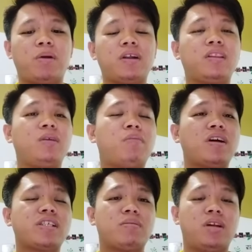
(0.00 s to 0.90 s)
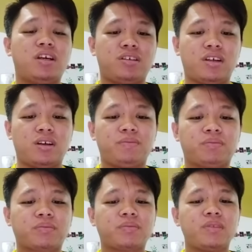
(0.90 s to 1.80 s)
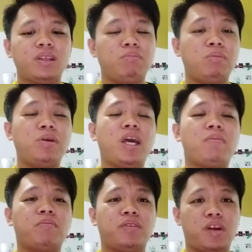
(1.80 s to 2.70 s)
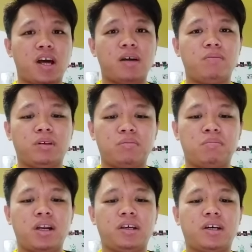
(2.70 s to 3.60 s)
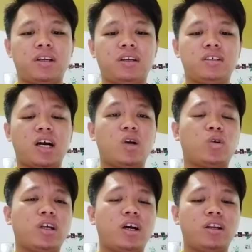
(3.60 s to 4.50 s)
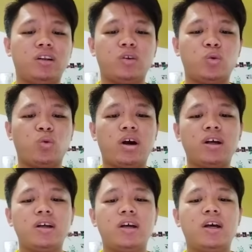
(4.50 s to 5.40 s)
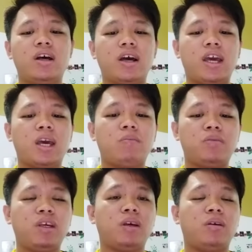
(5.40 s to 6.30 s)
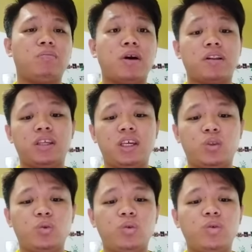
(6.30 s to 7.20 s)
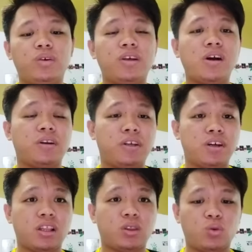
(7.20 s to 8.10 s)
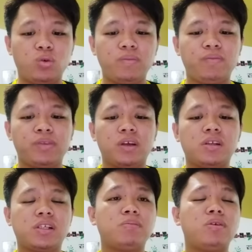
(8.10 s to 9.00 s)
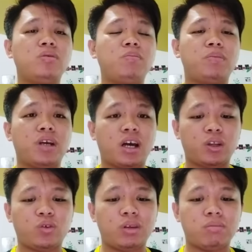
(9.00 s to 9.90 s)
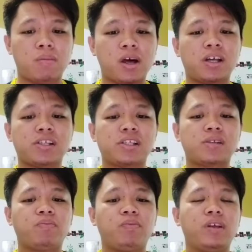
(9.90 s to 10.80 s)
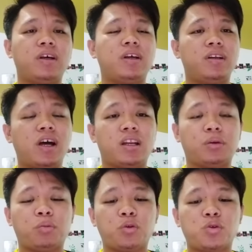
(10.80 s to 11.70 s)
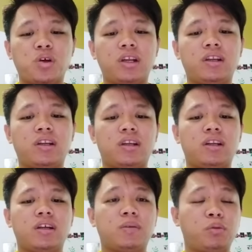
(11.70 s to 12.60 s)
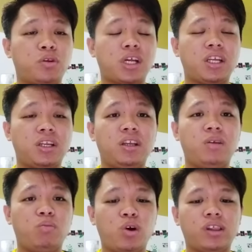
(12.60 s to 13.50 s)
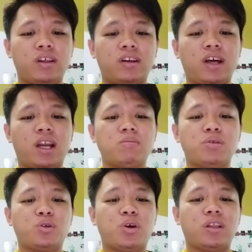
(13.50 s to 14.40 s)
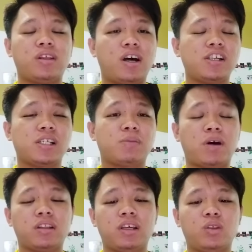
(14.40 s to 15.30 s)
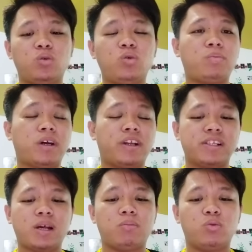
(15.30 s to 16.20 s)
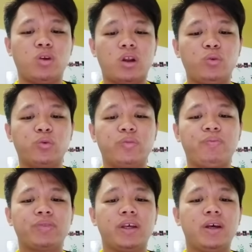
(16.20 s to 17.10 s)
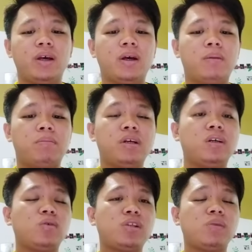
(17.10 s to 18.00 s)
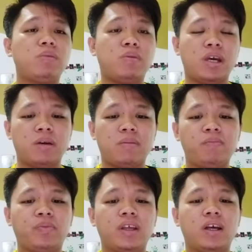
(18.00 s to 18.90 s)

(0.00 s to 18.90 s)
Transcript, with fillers: Parti Bangsa Malaysia PBM telah mengembalikan keanggotaan dua EMT parti itu yang digantung sebelum PRU 15 dan keputusan keputusan ini dibuat dalam mesyuarat khas parti itu pada Sabtu lalu. Pengerusi PBM